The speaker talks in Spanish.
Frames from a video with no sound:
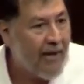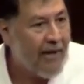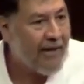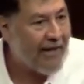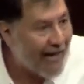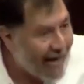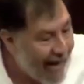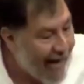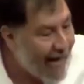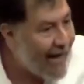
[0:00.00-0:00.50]

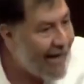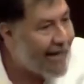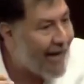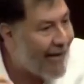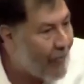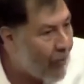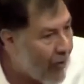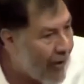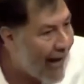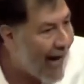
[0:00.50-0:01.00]
¿Quieres
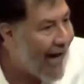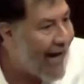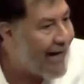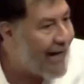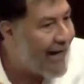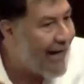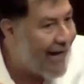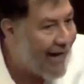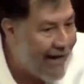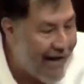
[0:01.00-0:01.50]

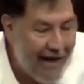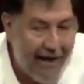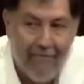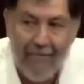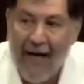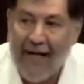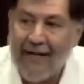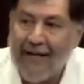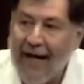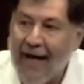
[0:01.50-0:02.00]
revocarle el
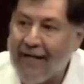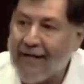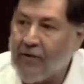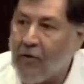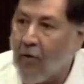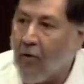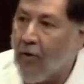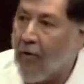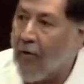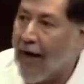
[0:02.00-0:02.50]

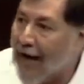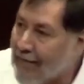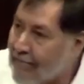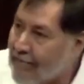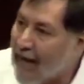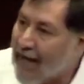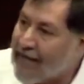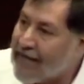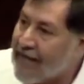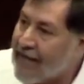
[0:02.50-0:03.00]
mandato al
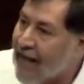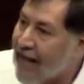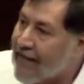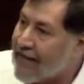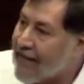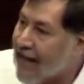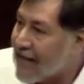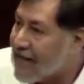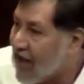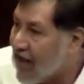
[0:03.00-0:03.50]

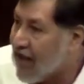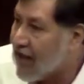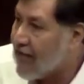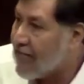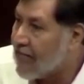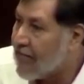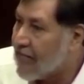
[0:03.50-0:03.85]
presidente? Sí.